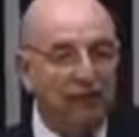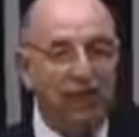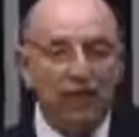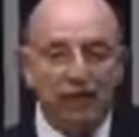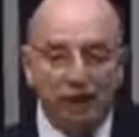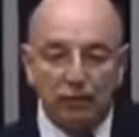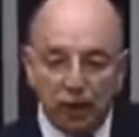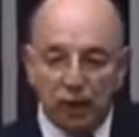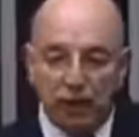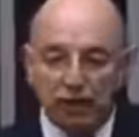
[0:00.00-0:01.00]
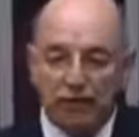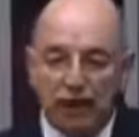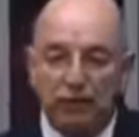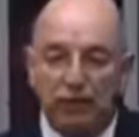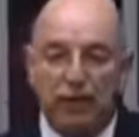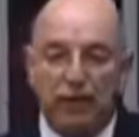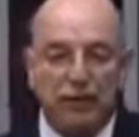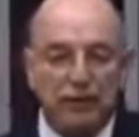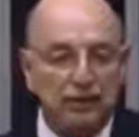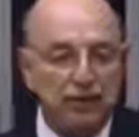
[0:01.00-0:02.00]
vai causar muito mais dano para a
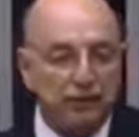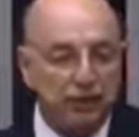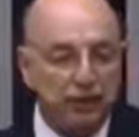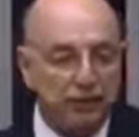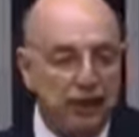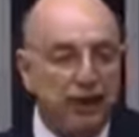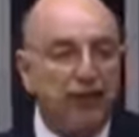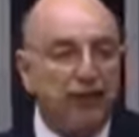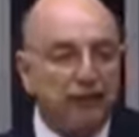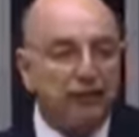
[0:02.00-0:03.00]
população que essa epidemia, que